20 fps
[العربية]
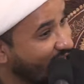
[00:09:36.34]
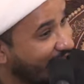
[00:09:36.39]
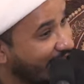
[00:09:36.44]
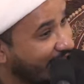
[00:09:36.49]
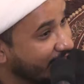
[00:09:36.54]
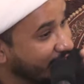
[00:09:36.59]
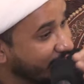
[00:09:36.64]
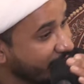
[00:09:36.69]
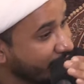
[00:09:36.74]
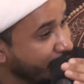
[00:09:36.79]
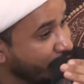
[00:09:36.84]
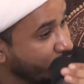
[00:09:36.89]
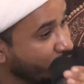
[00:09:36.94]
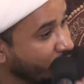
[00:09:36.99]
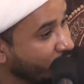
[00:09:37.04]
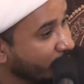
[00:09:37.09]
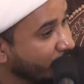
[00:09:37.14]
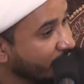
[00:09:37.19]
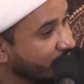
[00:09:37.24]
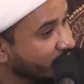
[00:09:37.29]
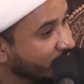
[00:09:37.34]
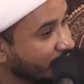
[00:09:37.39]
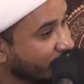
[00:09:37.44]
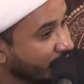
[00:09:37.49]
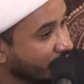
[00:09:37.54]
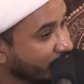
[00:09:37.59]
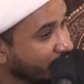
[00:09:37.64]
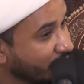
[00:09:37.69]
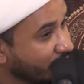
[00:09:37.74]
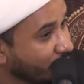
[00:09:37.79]
علي البصر
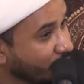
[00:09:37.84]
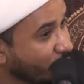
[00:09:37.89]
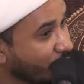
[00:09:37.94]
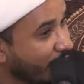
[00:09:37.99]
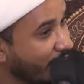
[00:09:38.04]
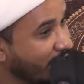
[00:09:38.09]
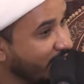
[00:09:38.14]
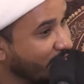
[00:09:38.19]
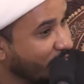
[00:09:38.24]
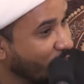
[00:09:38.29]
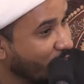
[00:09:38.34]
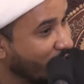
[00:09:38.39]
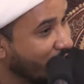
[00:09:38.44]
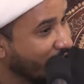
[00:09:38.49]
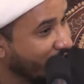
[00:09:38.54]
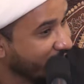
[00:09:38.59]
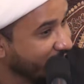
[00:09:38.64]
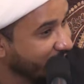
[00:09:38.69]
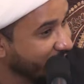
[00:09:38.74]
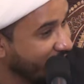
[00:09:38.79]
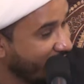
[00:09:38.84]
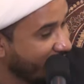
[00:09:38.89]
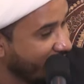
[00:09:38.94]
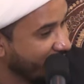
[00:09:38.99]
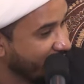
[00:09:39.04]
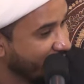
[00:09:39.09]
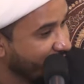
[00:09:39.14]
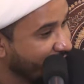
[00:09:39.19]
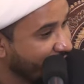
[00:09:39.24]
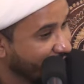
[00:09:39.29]
وألوى
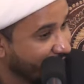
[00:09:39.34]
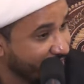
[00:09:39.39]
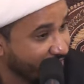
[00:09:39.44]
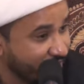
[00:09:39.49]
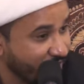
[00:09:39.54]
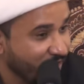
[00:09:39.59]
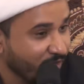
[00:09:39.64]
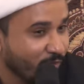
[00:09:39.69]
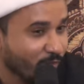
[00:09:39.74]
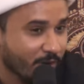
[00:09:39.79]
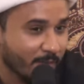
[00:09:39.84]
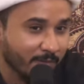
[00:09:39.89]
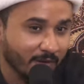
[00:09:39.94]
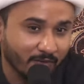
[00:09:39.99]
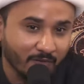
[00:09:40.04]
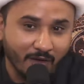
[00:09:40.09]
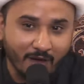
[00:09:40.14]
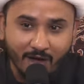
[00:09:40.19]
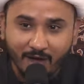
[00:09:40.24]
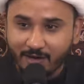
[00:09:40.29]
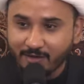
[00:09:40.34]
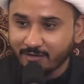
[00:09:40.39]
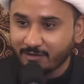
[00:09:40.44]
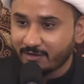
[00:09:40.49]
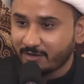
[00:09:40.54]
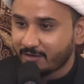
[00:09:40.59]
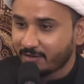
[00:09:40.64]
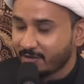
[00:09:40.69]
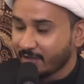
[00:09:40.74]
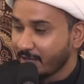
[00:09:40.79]
عنان فرسه ومضى
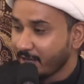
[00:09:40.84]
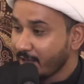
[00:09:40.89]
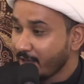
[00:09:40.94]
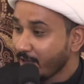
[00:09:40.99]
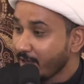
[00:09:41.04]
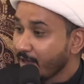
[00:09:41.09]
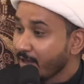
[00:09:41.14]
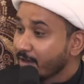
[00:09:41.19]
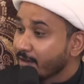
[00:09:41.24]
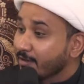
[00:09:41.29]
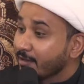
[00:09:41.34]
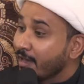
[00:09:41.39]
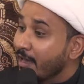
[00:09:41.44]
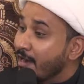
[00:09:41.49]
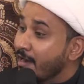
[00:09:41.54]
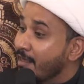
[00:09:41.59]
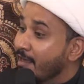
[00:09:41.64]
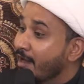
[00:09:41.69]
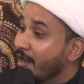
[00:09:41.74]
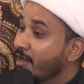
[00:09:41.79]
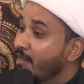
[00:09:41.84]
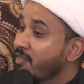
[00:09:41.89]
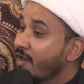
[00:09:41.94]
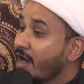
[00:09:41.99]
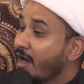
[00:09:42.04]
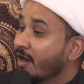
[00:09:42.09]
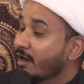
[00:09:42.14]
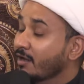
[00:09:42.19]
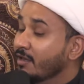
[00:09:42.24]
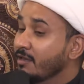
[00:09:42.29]
قال لي هذا
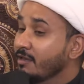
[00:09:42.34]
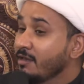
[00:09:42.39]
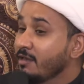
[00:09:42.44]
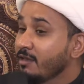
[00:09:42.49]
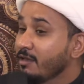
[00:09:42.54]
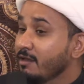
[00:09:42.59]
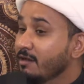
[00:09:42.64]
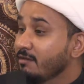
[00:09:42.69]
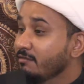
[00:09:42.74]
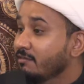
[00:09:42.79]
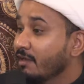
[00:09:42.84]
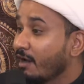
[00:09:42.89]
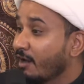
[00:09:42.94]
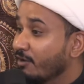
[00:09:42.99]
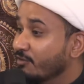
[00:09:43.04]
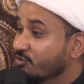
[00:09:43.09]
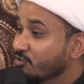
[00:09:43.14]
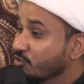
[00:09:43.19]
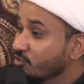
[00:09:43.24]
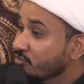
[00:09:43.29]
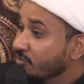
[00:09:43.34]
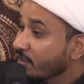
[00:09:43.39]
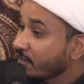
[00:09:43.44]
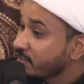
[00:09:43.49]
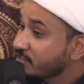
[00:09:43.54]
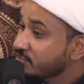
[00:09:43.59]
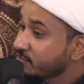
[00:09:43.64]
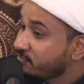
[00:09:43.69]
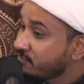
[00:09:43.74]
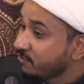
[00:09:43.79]
عقيل تخصصه
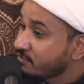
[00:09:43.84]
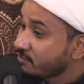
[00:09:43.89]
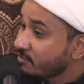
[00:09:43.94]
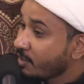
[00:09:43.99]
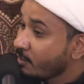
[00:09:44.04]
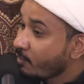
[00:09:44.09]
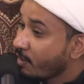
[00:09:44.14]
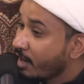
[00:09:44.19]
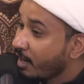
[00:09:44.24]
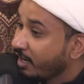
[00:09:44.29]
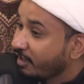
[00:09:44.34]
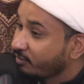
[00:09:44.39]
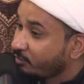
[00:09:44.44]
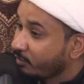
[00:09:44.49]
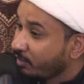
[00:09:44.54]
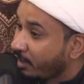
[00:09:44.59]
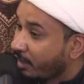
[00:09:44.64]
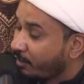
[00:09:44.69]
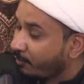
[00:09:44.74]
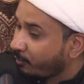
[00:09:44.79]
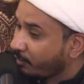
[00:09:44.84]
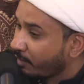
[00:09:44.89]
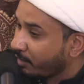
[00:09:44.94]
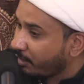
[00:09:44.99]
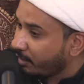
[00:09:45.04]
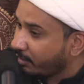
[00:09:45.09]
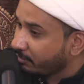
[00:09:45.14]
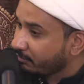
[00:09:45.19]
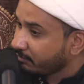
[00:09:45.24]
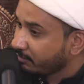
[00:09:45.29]
كشف السوءات
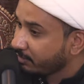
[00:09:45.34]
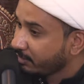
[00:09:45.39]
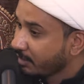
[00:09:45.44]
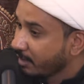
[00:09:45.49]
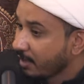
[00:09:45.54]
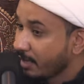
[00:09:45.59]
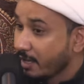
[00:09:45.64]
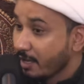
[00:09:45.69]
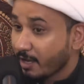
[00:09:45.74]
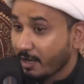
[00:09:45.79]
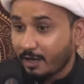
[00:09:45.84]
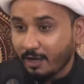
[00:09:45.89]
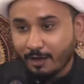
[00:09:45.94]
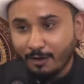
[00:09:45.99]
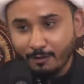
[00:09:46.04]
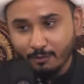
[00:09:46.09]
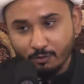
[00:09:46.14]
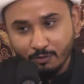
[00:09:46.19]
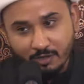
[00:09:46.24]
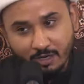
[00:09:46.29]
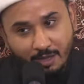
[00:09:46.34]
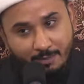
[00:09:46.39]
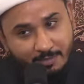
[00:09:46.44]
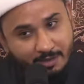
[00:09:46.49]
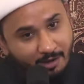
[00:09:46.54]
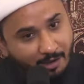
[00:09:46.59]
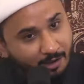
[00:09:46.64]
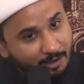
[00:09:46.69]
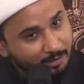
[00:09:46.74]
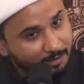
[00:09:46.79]
والعورات خلونا
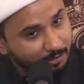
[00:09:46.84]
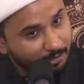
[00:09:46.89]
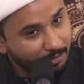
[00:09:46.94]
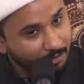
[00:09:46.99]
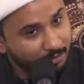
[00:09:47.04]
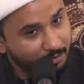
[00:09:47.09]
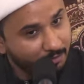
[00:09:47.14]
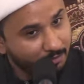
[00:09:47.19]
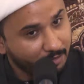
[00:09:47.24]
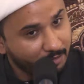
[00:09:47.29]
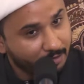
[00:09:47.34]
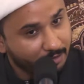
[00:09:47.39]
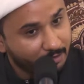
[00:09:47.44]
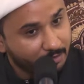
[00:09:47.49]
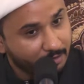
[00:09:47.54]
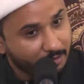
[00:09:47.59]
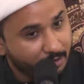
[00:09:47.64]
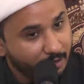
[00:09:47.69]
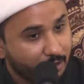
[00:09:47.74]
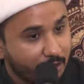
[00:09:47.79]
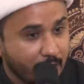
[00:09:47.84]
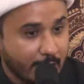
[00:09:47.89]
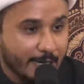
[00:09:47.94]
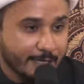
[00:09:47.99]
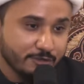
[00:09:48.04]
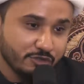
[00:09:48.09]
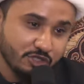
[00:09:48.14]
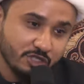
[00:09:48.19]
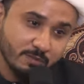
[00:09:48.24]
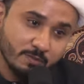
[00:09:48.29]
من عقيل لا
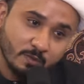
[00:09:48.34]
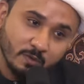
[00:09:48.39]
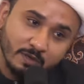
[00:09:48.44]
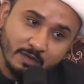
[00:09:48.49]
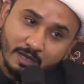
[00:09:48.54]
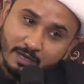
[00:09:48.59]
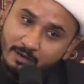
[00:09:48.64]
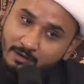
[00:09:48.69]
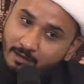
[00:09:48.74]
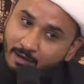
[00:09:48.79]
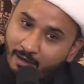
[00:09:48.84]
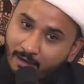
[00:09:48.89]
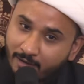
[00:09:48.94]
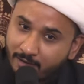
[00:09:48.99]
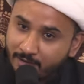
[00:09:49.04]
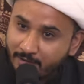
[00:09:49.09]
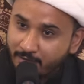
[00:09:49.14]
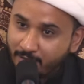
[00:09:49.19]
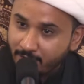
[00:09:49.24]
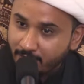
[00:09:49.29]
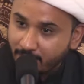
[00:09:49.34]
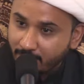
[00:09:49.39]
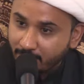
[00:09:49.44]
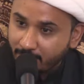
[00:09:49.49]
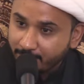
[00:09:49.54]
تجيبونا إلى عقيل